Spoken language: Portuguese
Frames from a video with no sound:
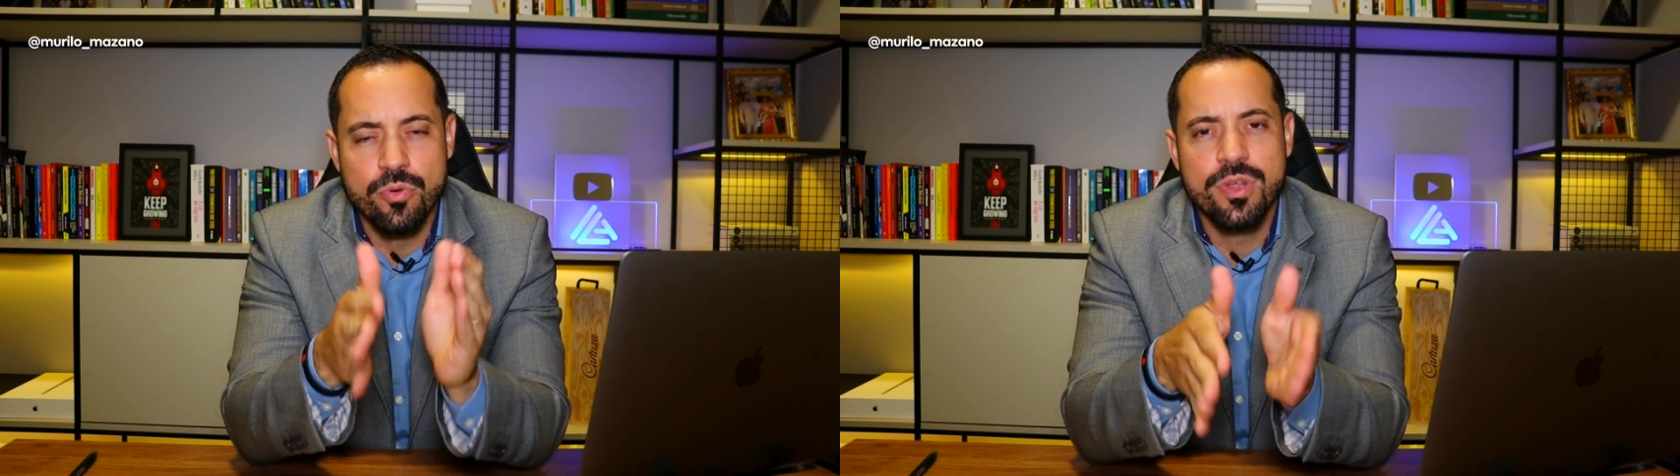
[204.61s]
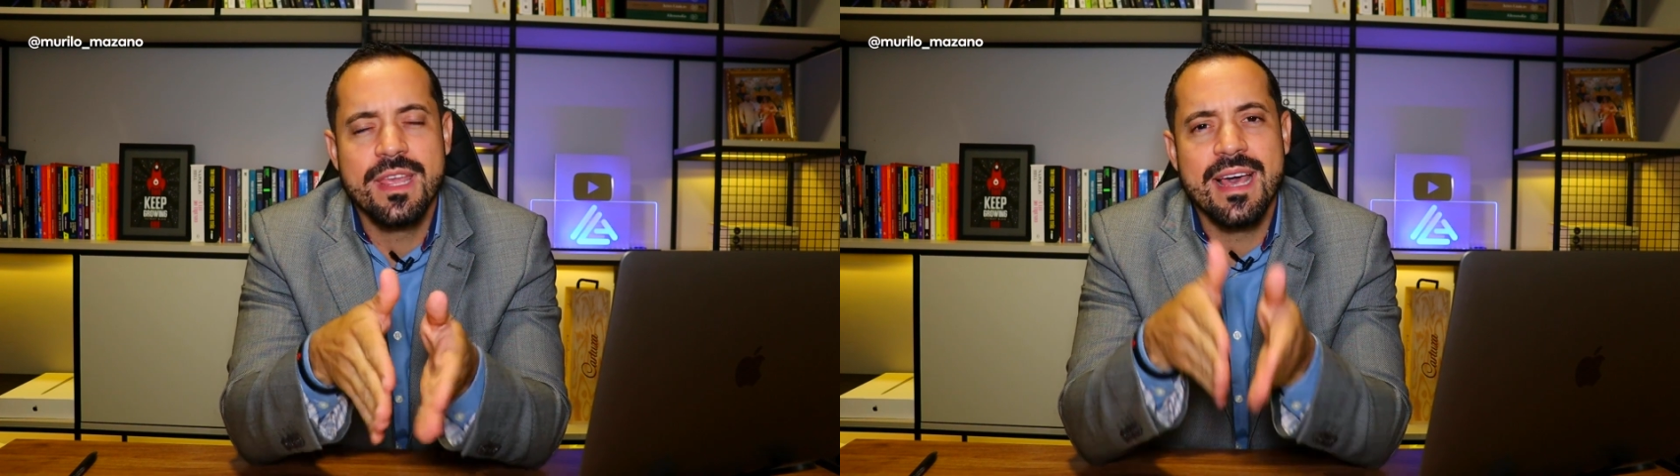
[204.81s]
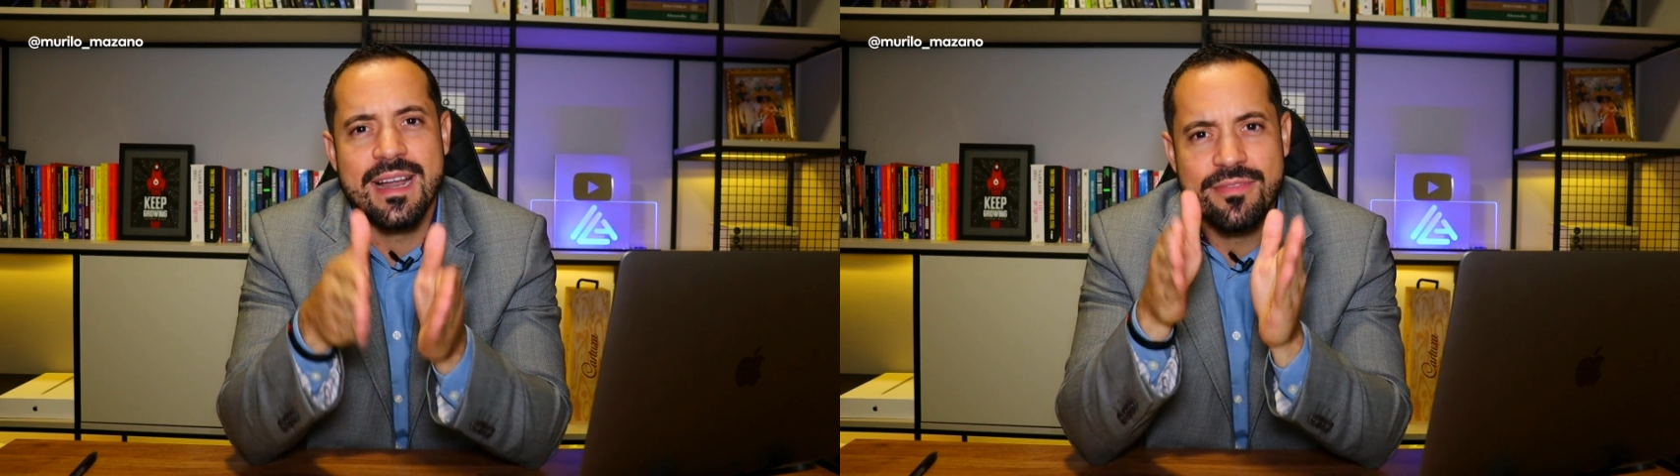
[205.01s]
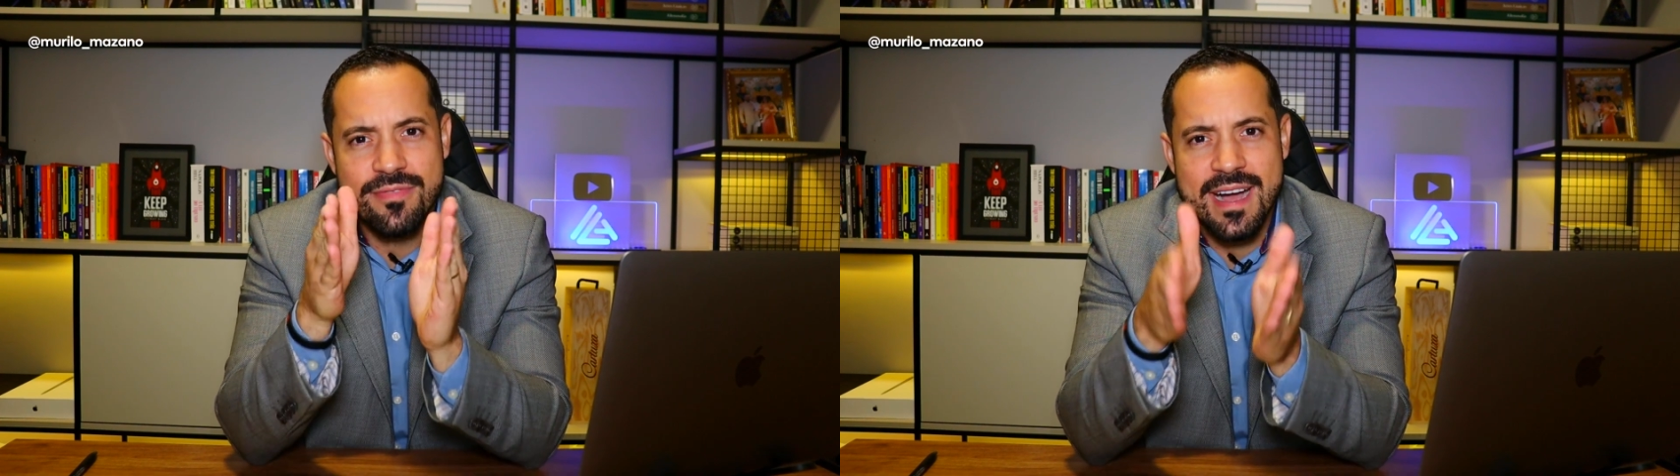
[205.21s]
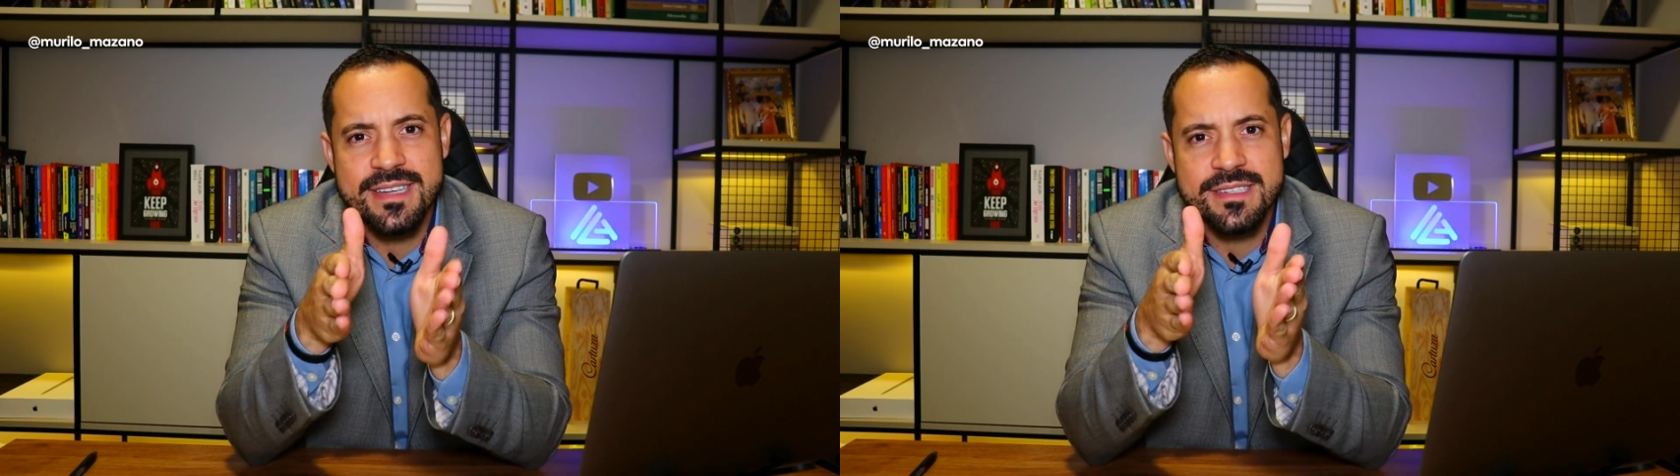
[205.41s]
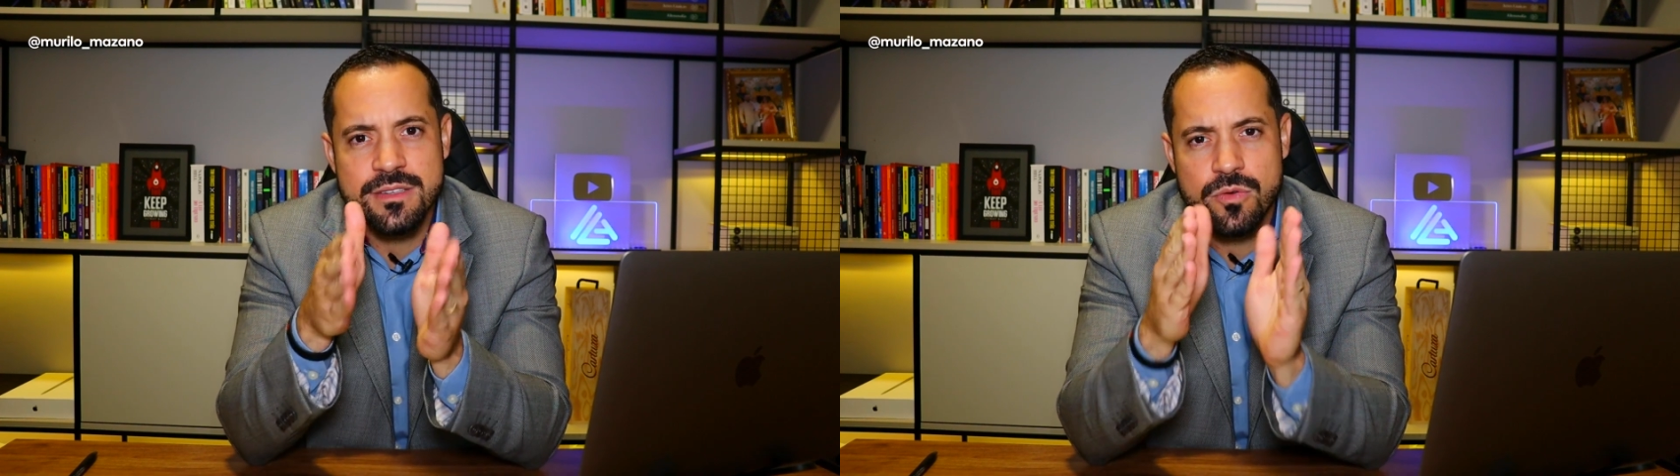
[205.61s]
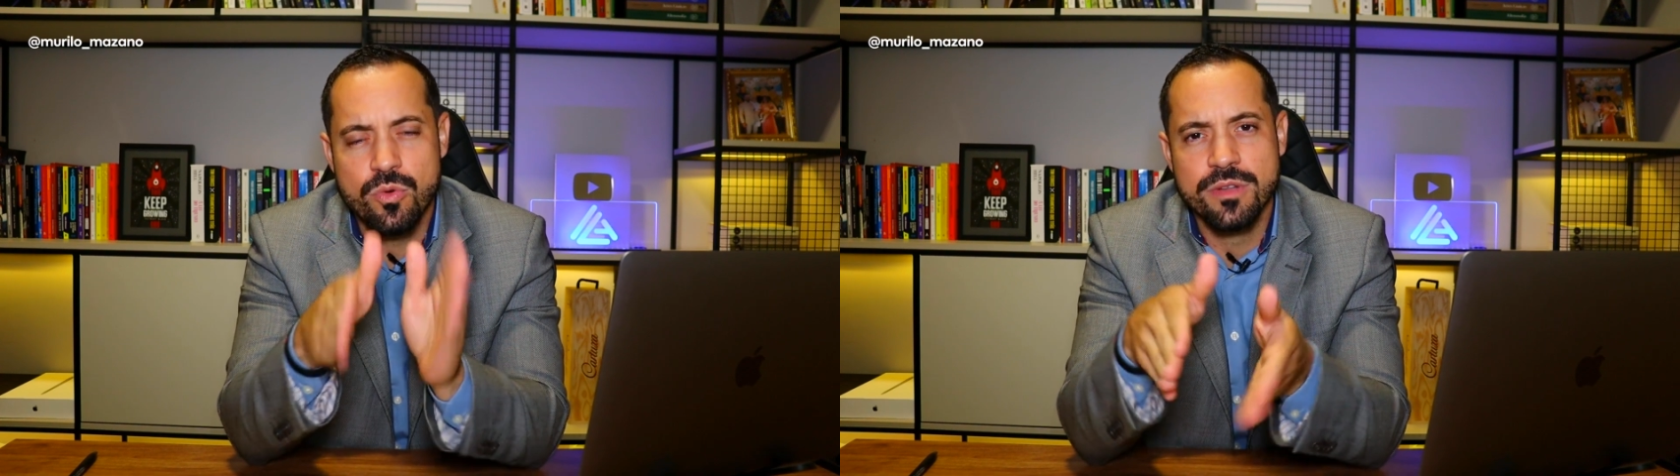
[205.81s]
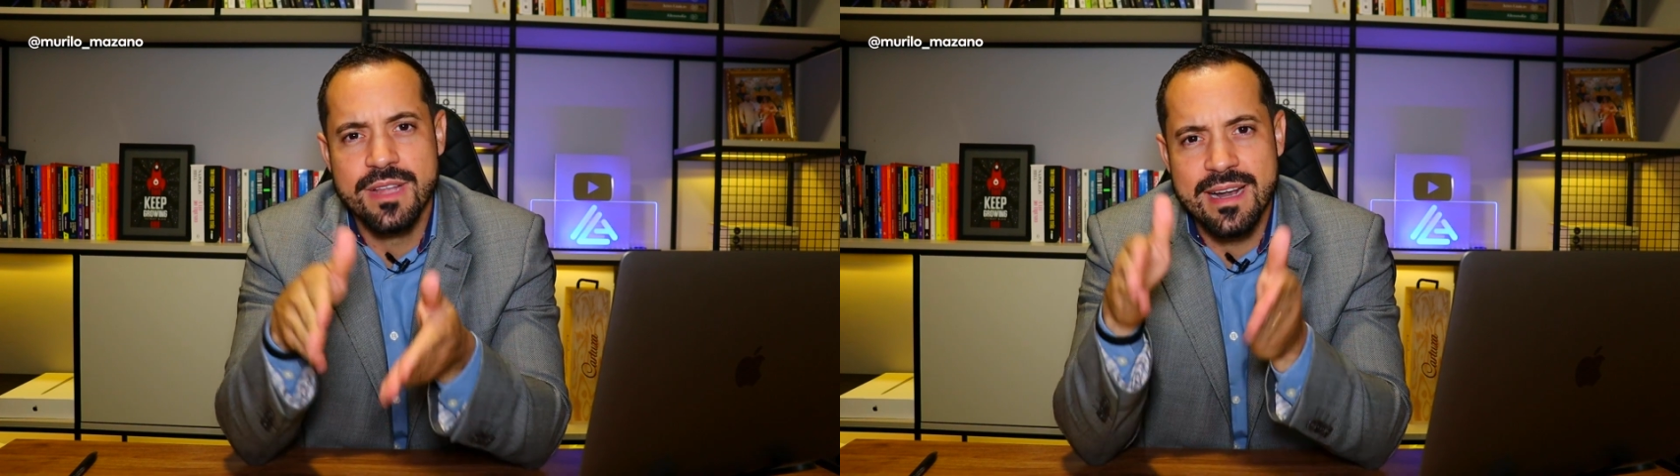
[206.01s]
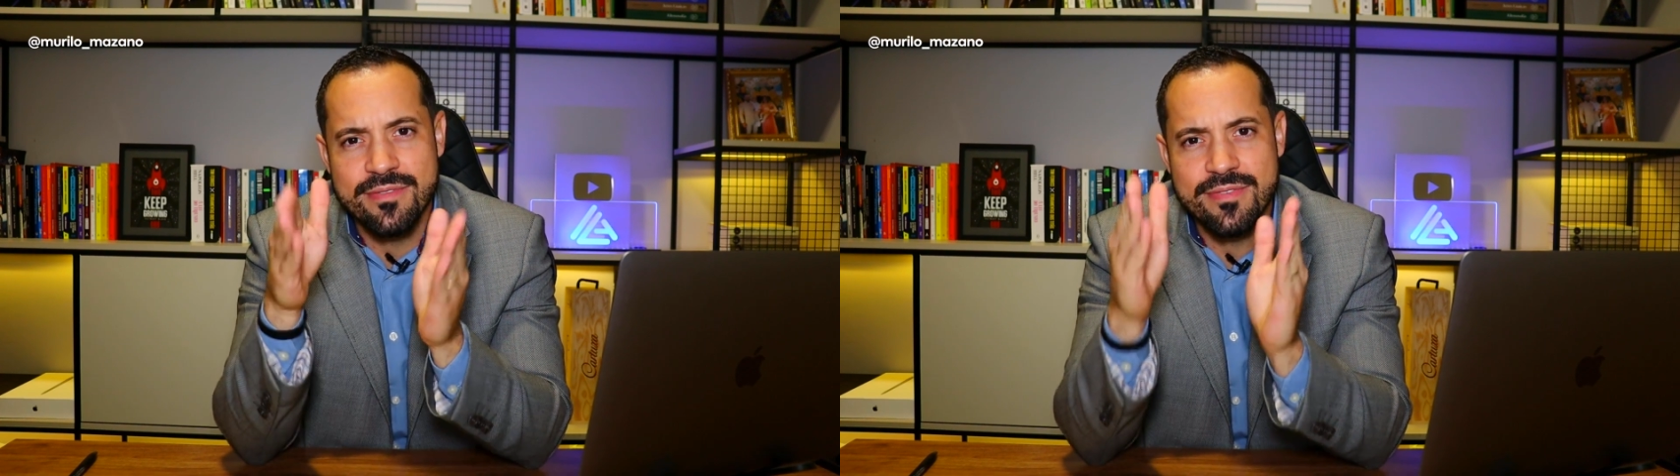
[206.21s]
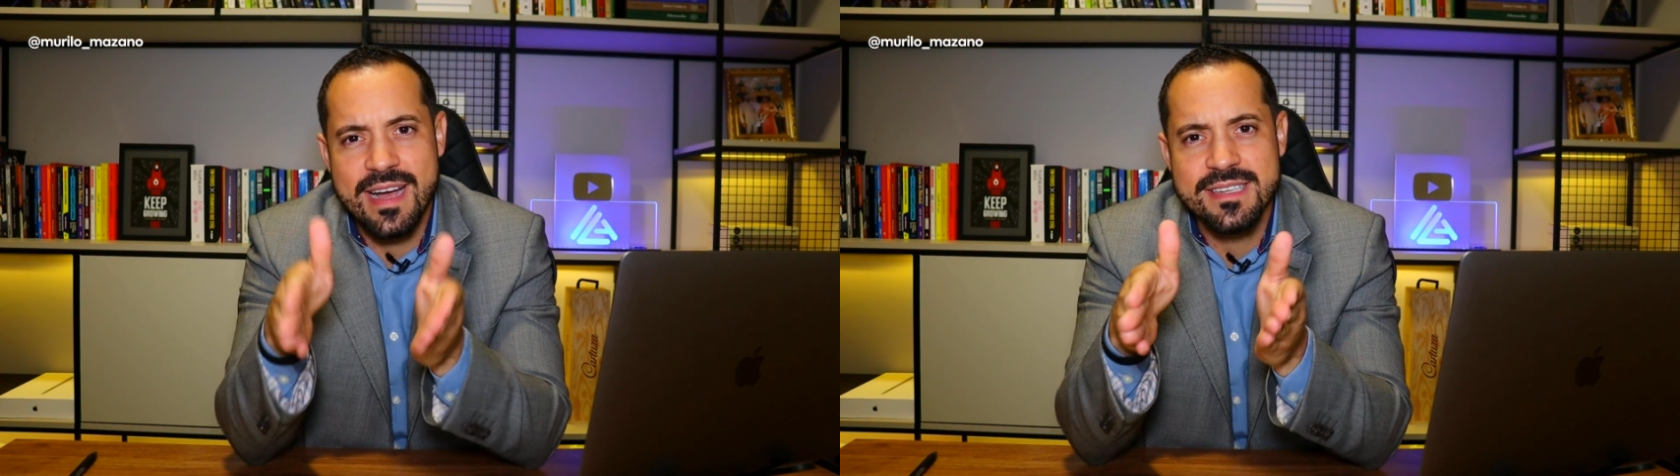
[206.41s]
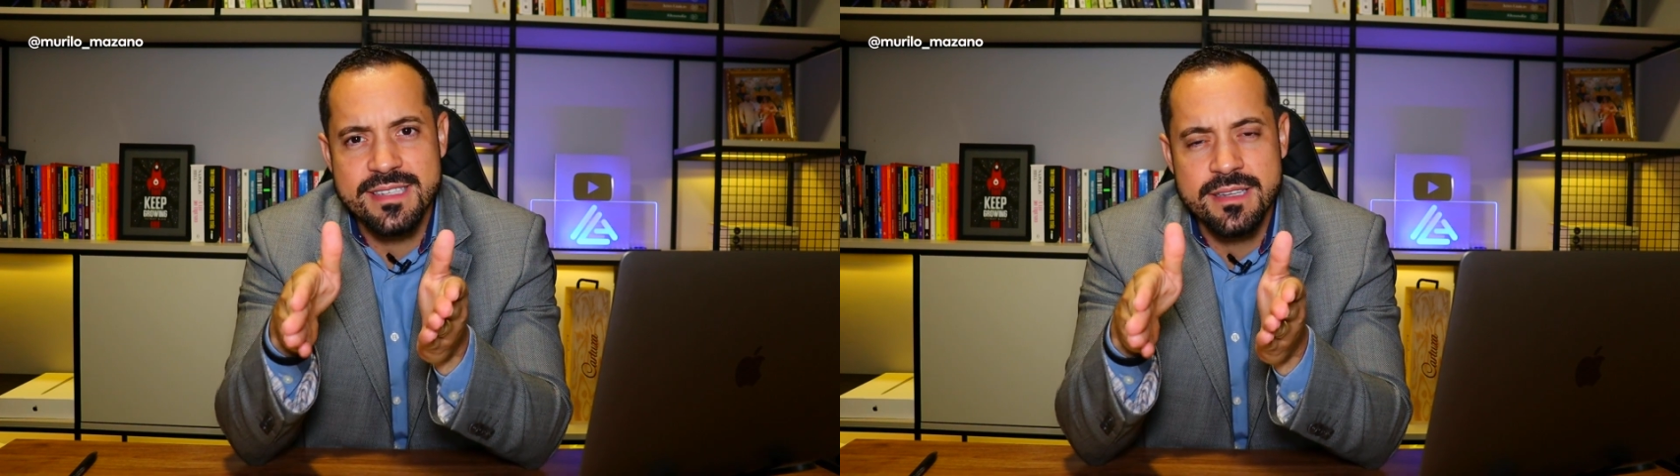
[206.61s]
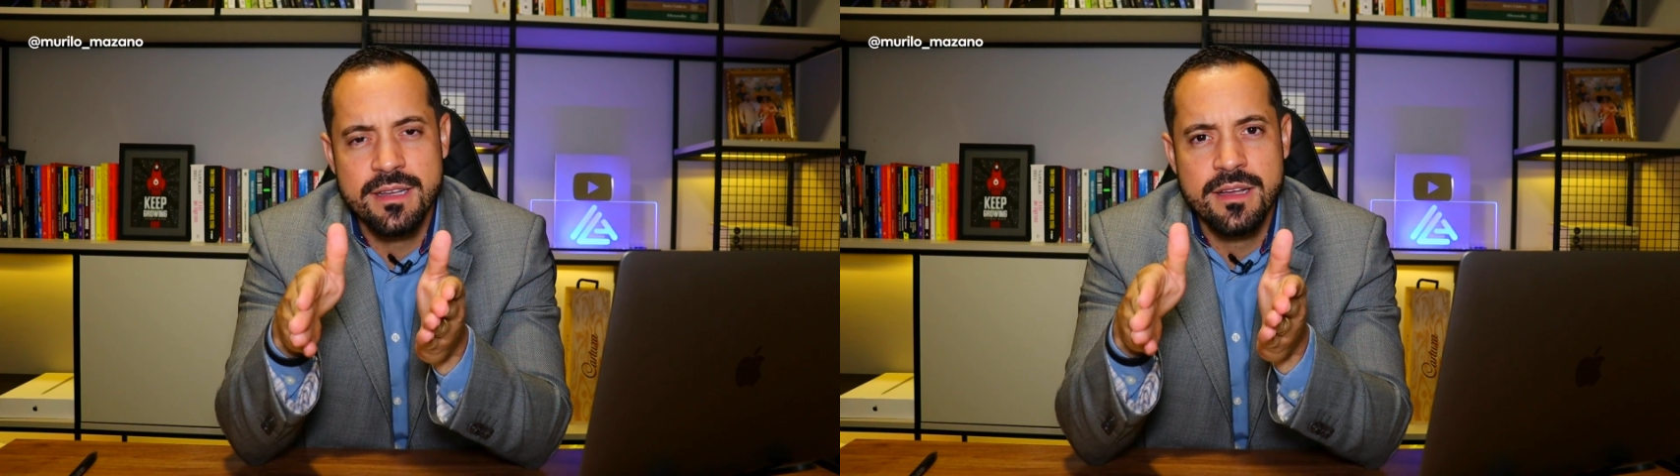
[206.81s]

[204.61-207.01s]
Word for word: por que ela faz, quando ela faz,